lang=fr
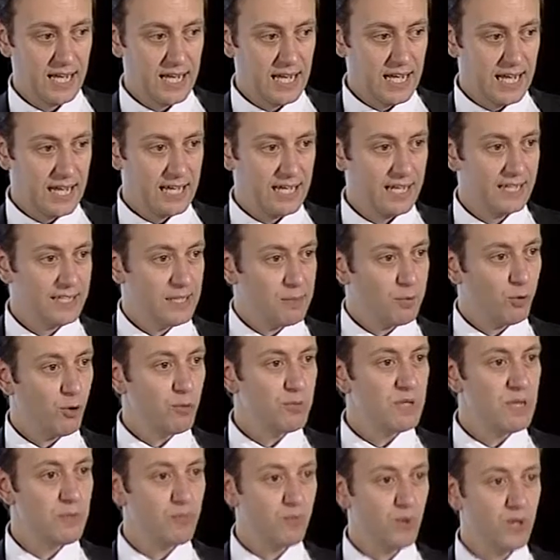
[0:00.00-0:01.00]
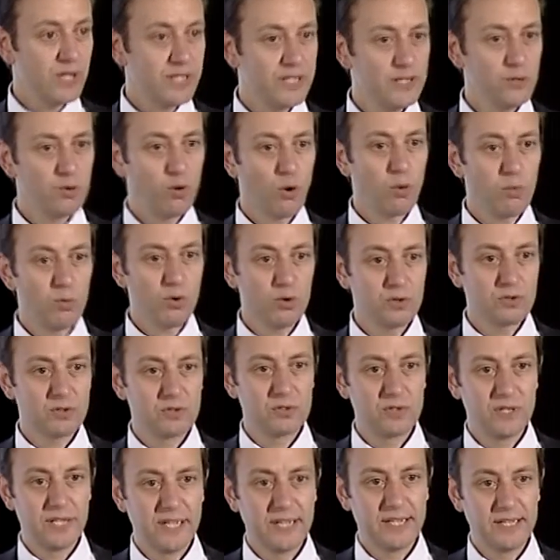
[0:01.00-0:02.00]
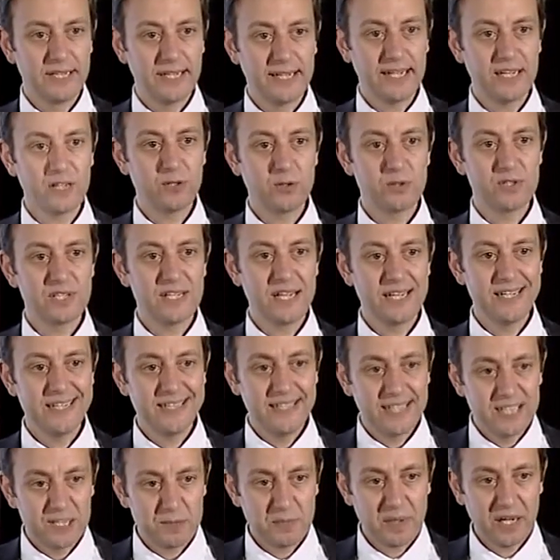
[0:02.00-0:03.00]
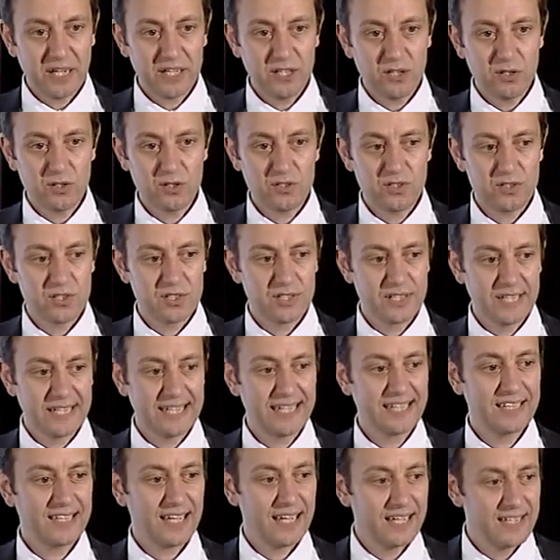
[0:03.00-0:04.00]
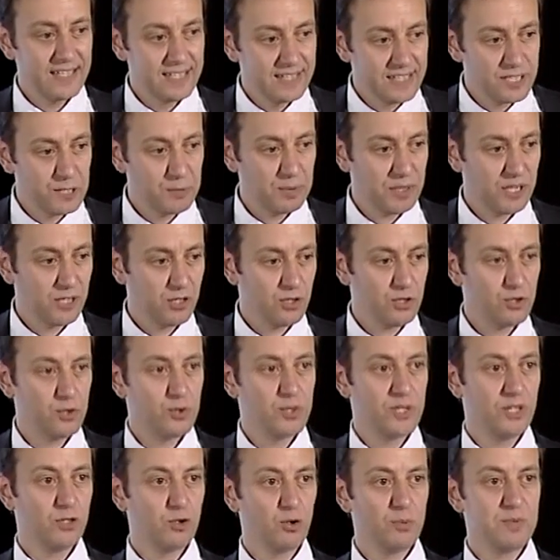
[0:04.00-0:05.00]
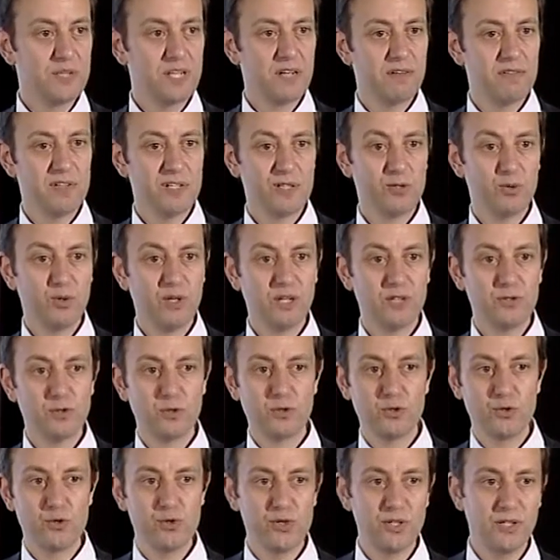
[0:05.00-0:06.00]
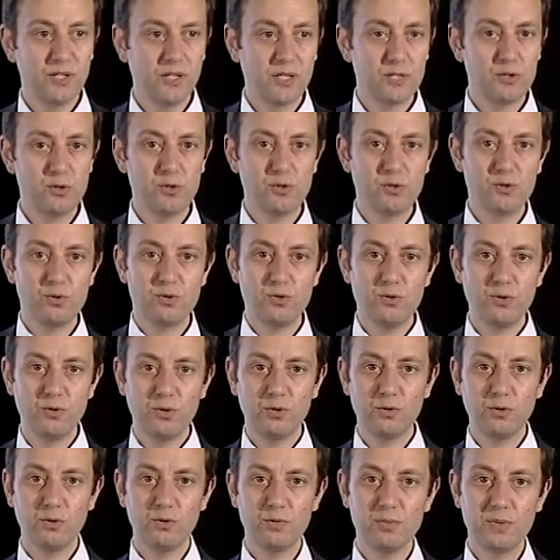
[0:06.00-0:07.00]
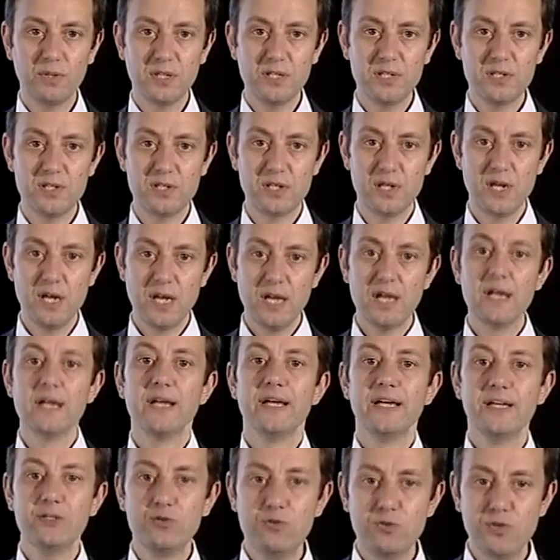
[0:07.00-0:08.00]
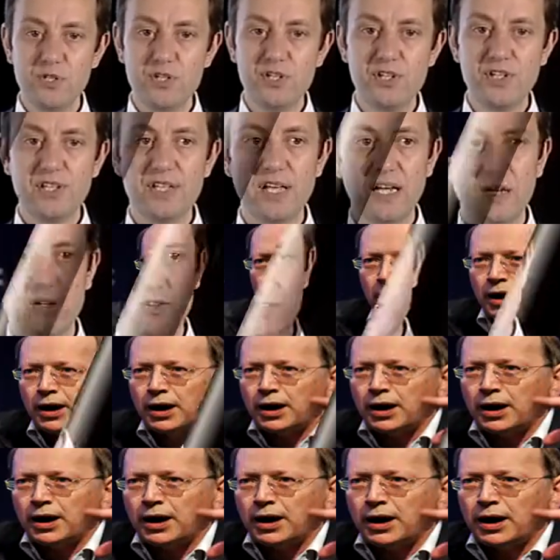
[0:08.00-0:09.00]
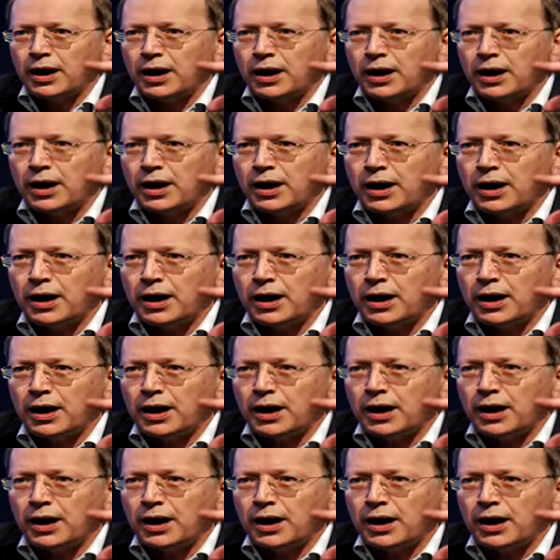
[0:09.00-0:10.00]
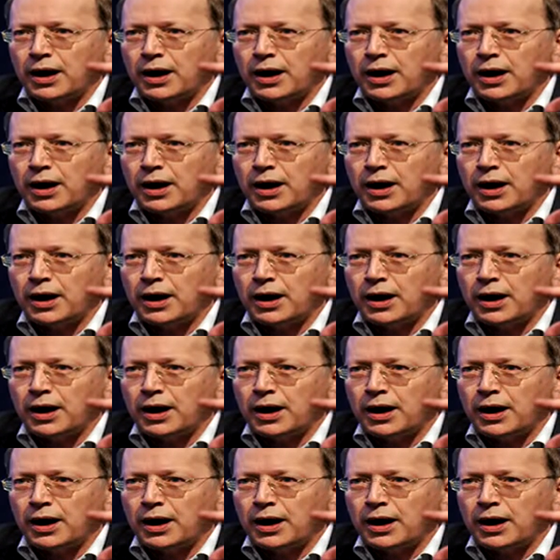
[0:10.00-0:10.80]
L'un des premiers points qui nous remonte des, des quelques années d'expérience, des quatre années d'expérience de cet observatoire sur le sujet des réseaux sociaux d'entreprise, et du digital en général, c'est qu'il y a un point lié